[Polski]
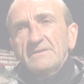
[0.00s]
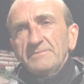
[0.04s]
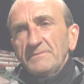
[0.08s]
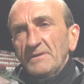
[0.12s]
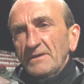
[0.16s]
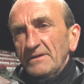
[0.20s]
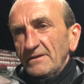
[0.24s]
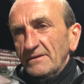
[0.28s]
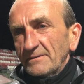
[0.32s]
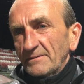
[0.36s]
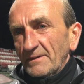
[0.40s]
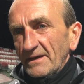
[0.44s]

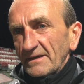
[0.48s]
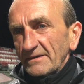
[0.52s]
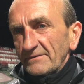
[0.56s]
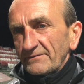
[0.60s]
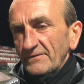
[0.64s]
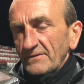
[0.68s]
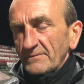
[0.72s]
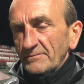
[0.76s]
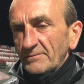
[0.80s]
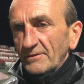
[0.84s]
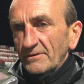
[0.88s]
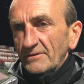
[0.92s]
mnie nie
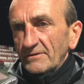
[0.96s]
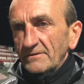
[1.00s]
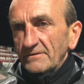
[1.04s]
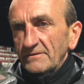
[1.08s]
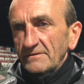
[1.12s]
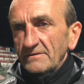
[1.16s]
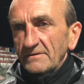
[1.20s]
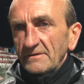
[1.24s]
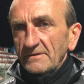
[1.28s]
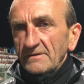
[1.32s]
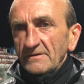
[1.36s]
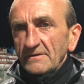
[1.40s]
martwi, bo
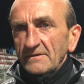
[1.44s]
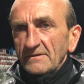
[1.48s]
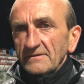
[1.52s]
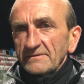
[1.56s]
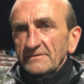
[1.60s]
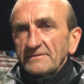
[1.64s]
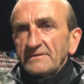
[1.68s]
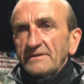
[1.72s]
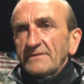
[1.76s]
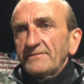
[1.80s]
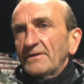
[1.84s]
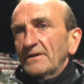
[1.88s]

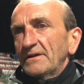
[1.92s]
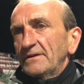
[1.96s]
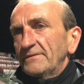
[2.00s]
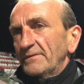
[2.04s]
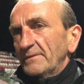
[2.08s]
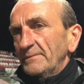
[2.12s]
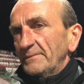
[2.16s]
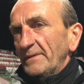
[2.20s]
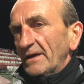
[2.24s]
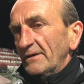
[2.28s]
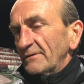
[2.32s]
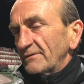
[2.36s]
to
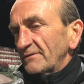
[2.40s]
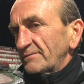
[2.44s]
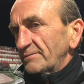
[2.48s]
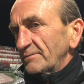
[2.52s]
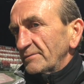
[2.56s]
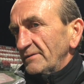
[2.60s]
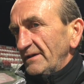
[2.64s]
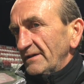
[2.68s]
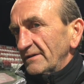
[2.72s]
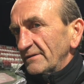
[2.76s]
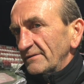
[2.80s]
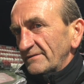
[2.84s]
niewiele miało
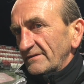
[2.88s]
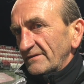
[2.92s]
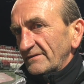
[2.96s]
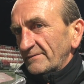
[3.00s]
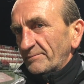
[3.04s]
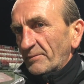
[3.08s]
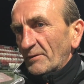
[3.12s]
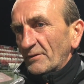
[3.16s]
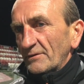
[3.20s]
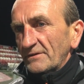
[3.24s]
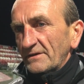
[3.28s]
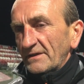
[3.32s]
wspólnego ze
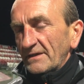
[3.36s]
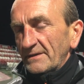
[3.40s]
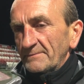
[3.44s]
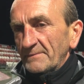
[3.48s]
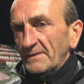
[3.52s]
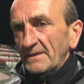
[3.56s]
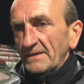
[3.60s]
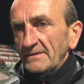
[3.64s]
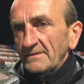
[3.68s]
sportem.